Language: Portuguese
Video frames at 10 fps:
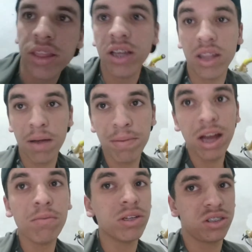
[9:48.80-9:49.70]
Dei
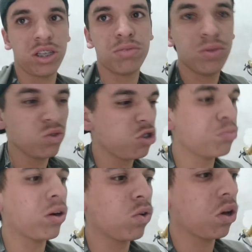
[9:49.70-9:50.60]
trabalho, mano. Seis
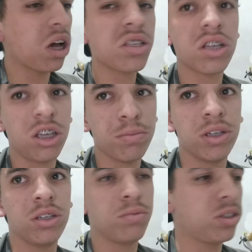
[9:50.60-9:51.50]
minutinhos pra colocar isso aqui,
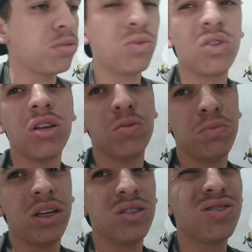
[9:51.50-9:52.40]
mano. Seis minutos não, menos.